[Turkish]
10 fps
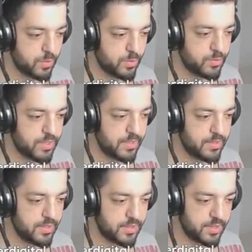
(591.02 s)
sol
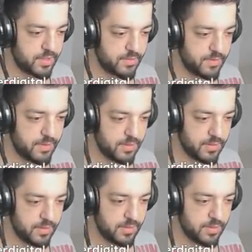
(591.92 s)
üstten de ateş eden var.
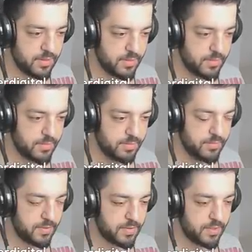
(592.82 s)

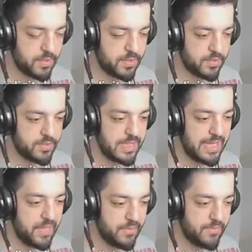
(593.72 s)
Bir Ya
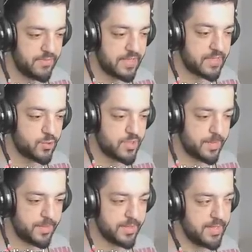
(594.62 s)
ev ya da şu
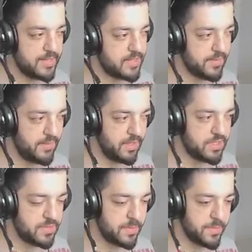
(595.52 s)
tepe. Neyse eve
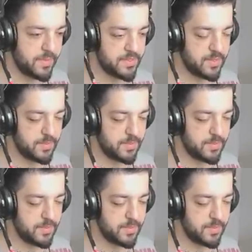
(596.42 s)
geçip tepeyi